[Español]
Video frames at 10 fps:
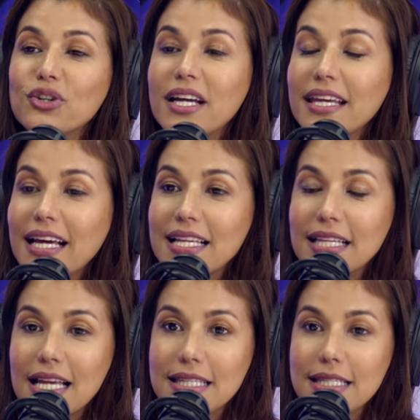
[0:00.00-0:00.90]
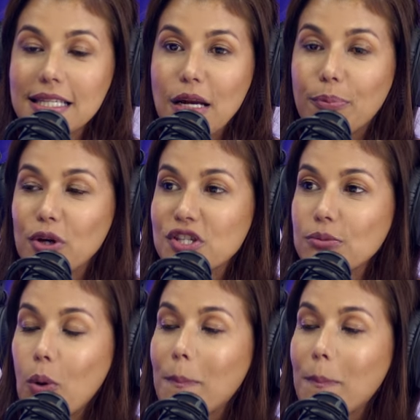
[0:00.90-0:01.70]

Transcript: te toca llegar a las salas de cine el próximo